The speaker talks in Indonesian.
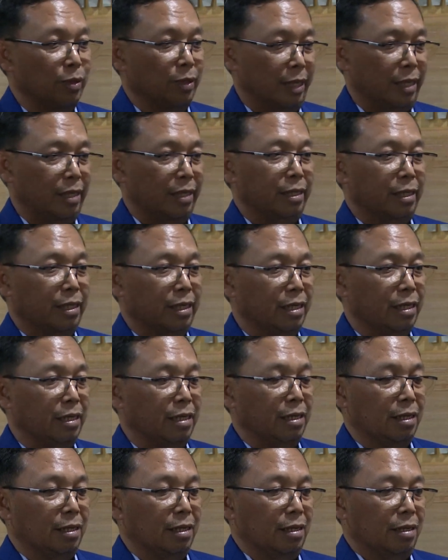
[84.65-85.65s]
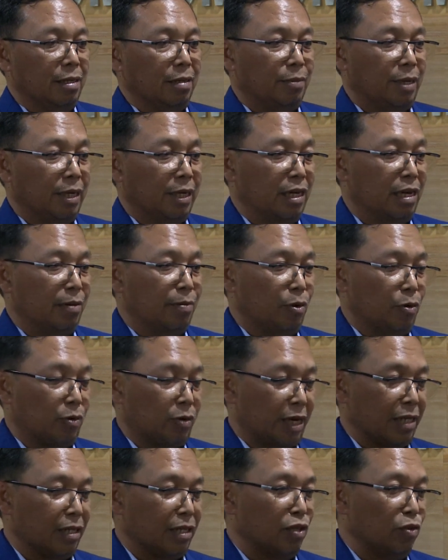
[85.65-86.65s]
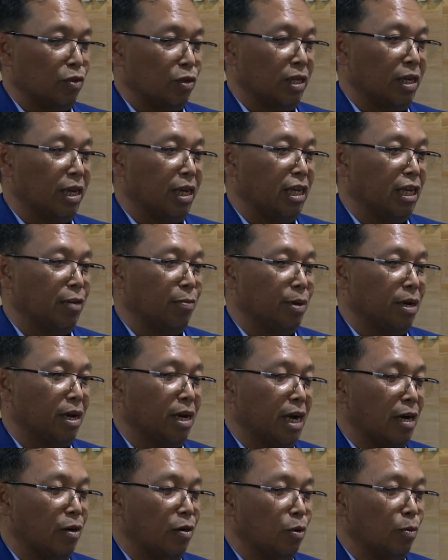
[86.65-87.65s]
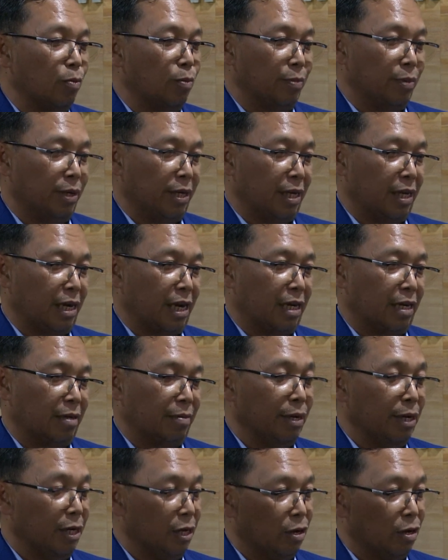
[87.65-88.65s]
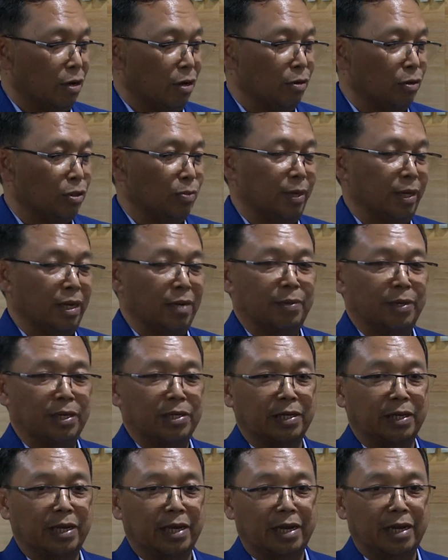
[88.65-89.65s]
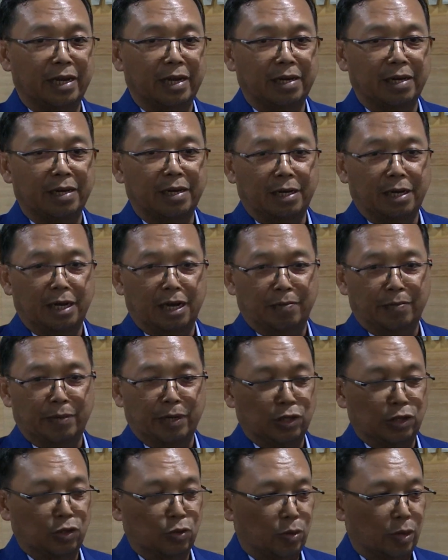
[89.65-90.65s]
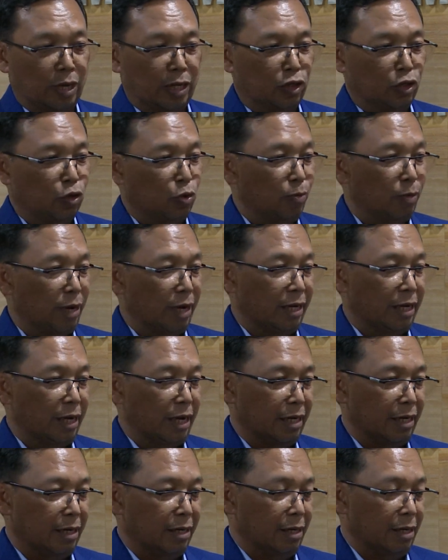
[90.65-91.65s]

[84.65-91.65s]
Ya. Jadi bagi Demokrat tentu tidak ingin mengganggu pemikiran beliau sebagai presiden dalam menentukan jumlah dan